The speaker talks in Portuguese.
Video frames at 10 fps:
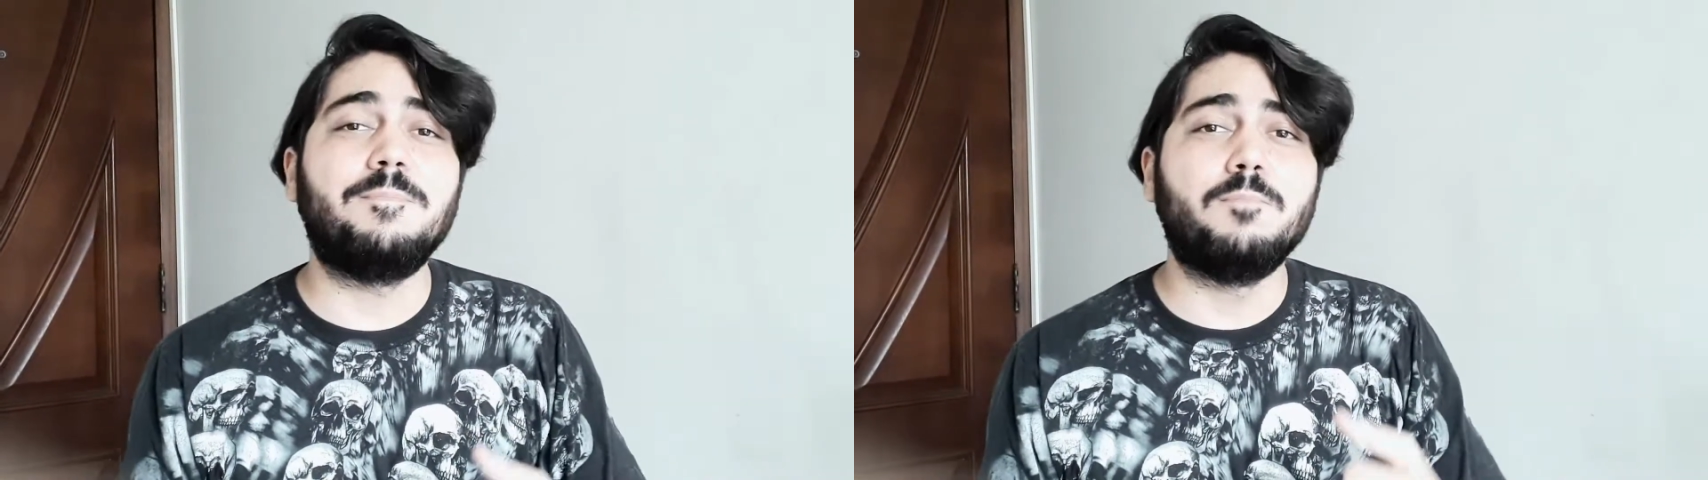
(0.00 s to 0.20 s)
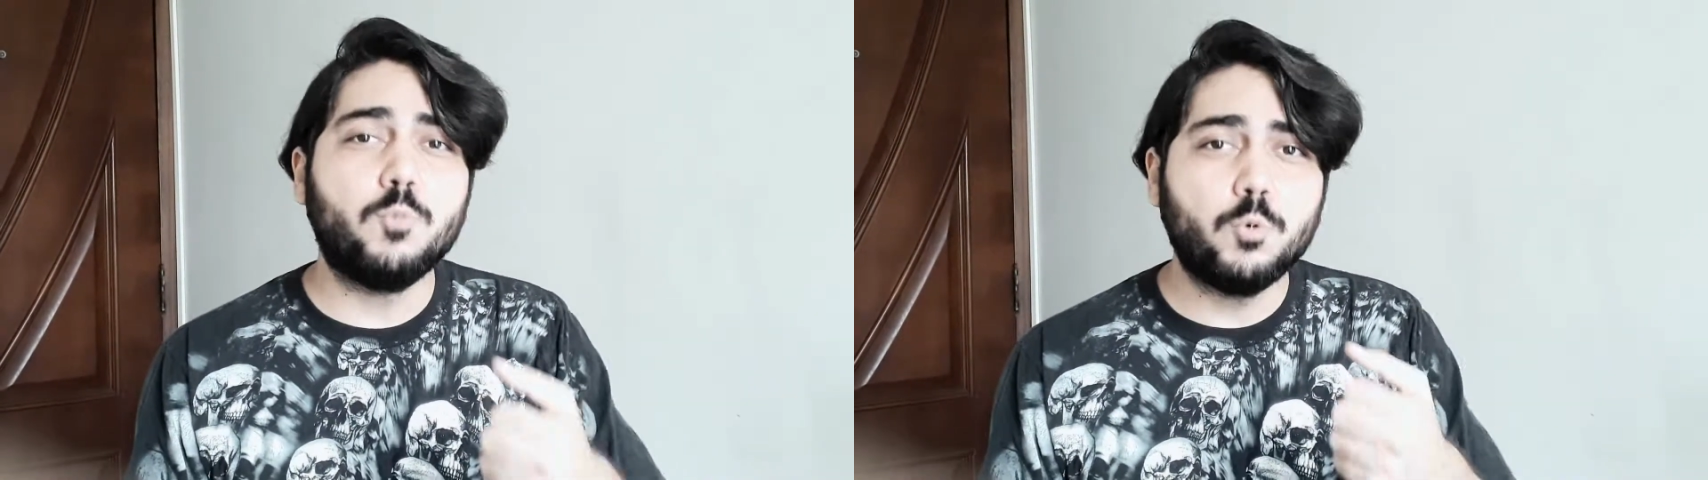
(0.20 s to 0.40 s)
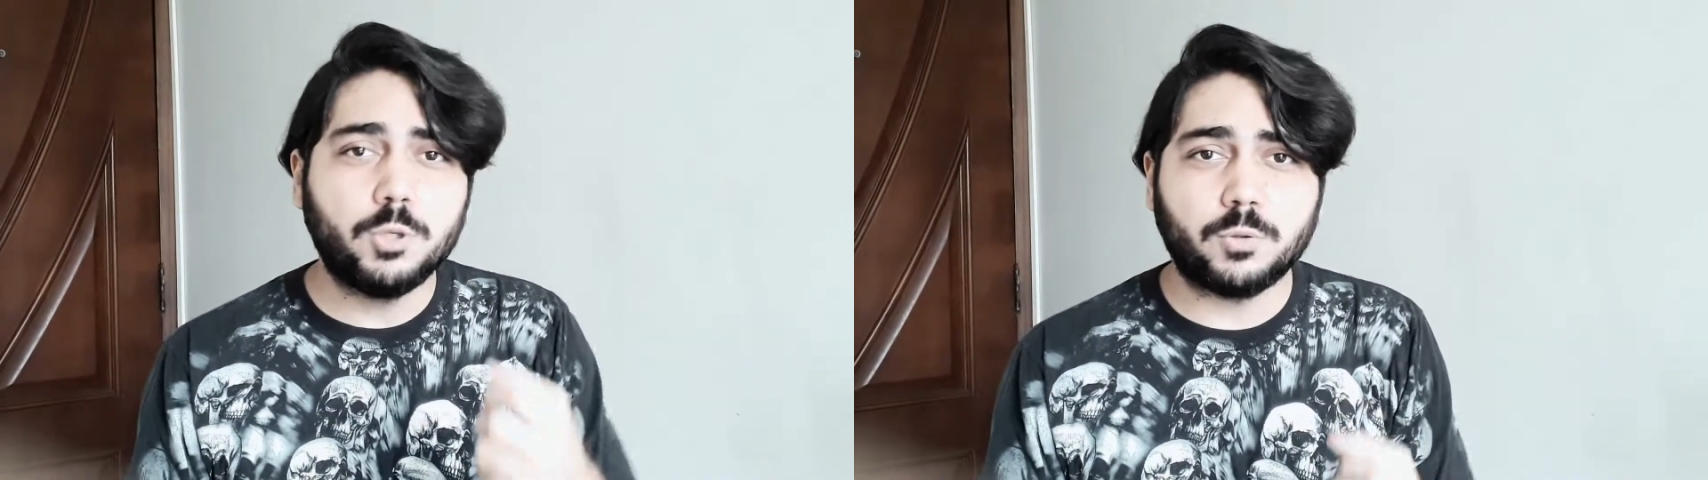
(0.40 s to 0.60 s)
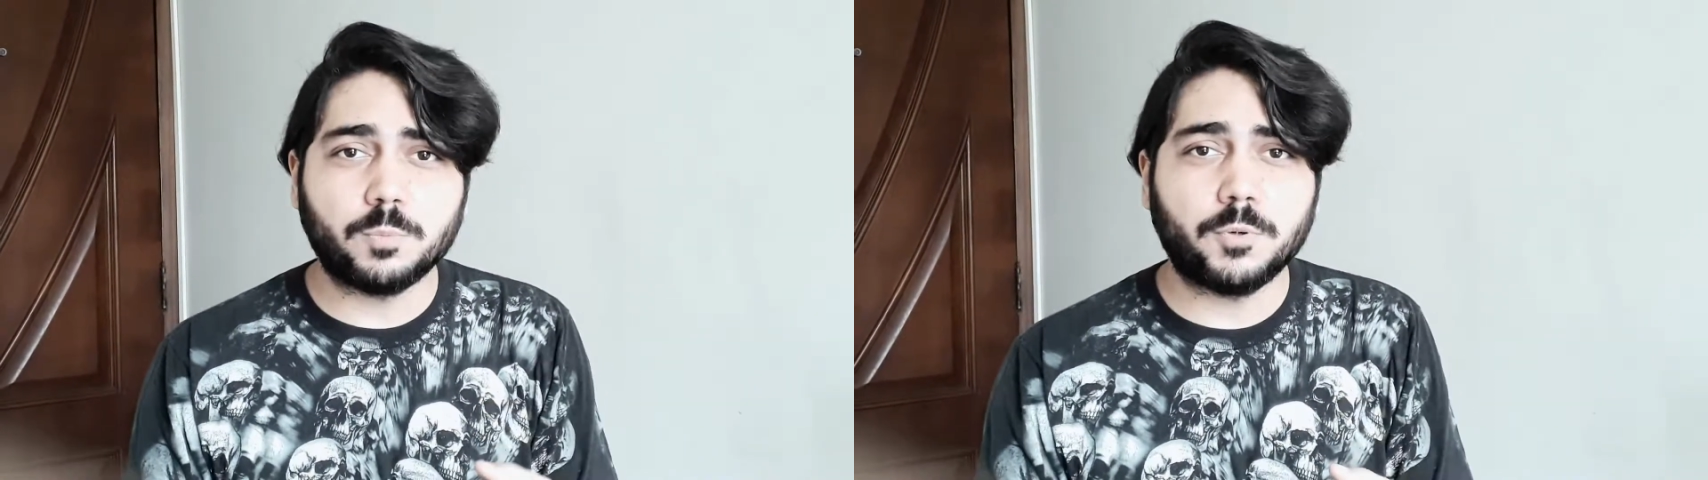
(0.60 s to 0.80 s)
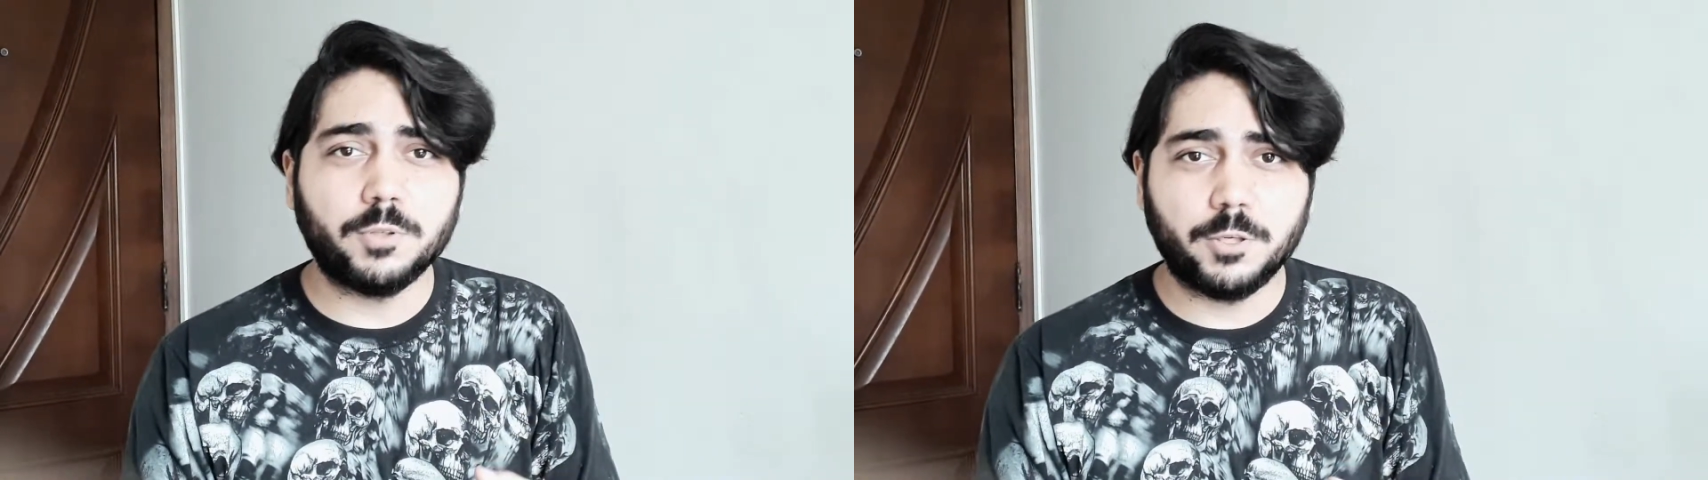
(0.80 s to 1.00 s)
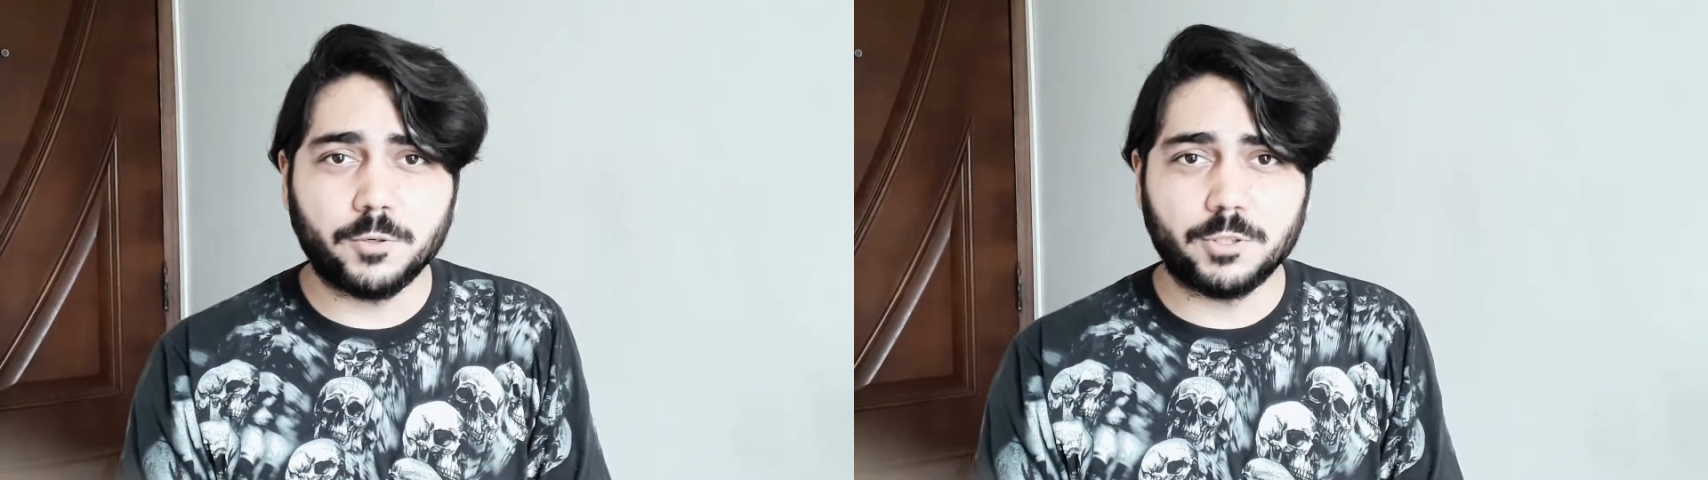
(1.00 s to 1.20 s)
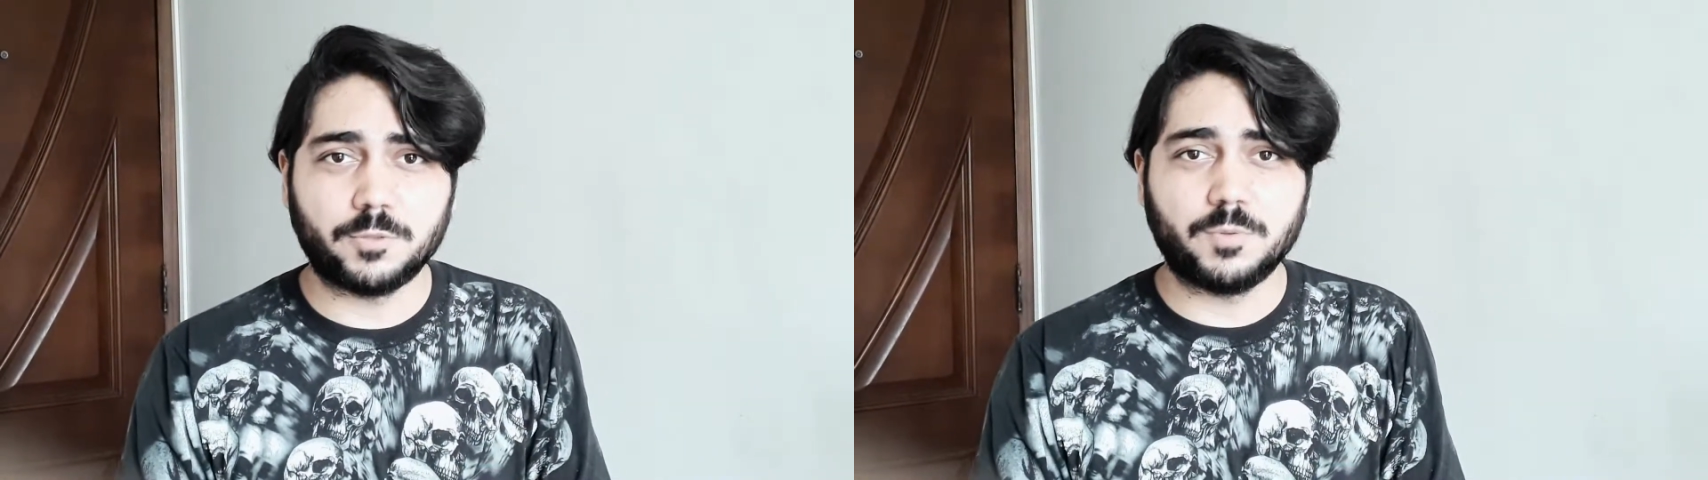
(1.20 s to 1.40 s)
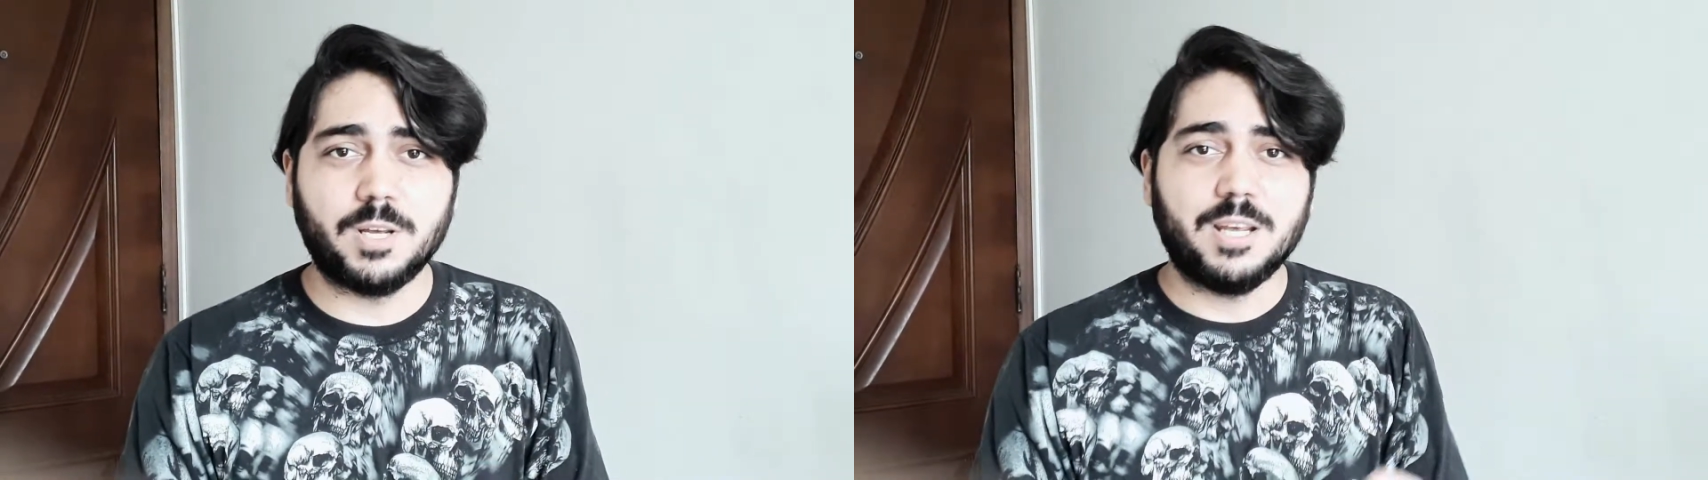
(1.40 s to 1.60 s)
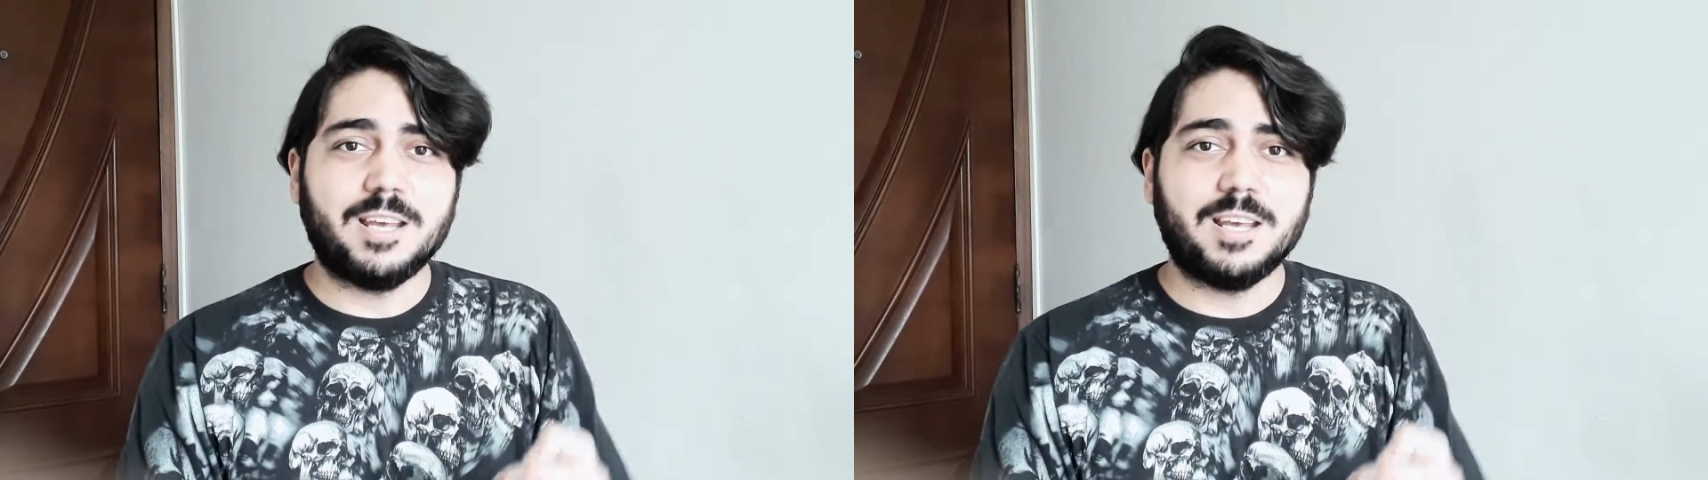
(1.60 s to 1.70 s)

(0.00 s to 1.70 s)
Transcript: muito poderoso.